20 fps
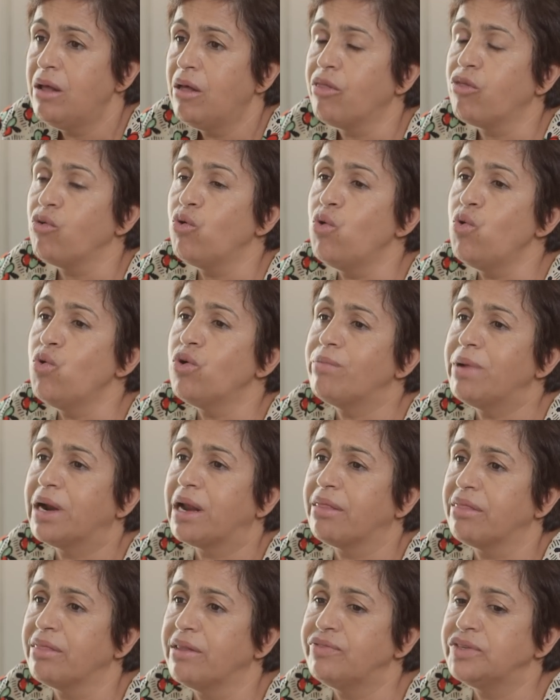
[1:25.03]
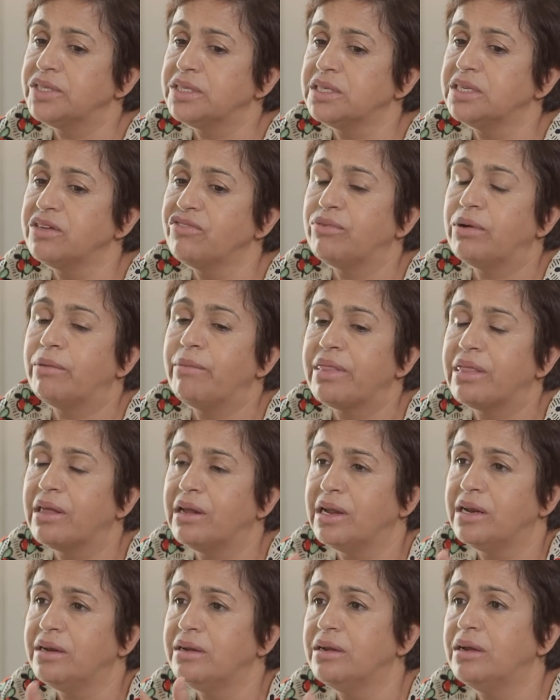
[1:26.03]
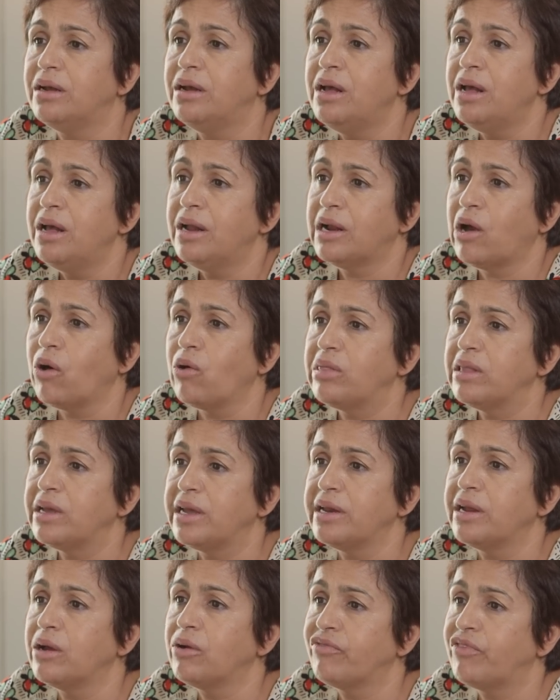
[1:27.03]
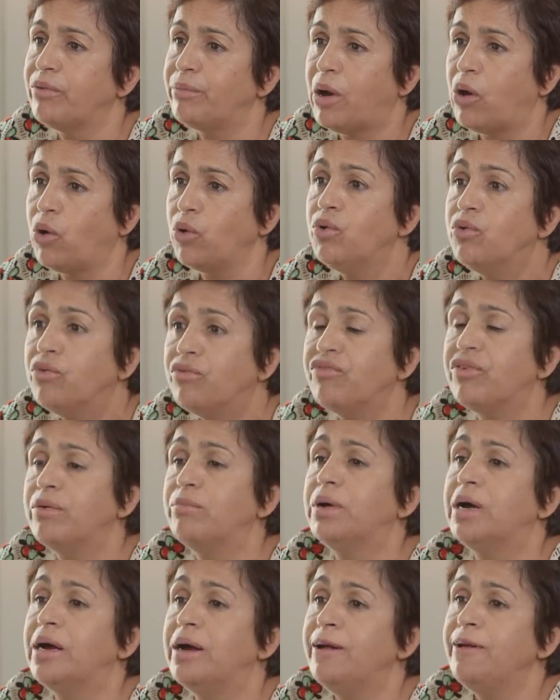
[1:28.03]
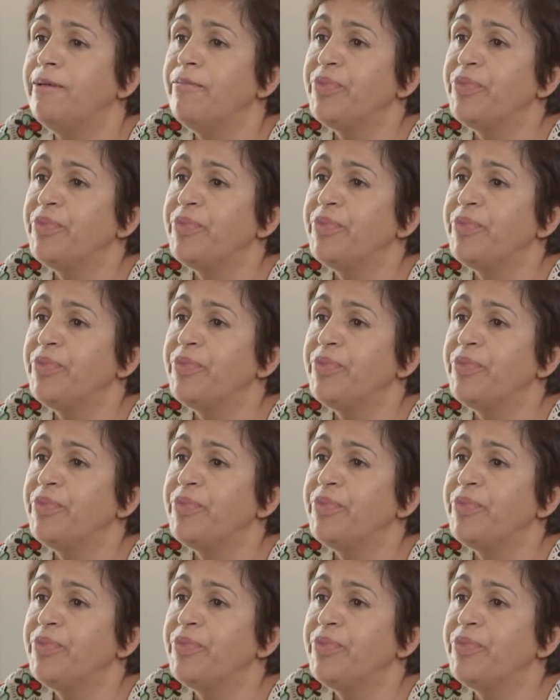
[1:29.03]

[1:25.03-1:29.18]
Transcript: ظهور مرض نفسي كيف ما مثلا ناخذ لك انك فما عنف فما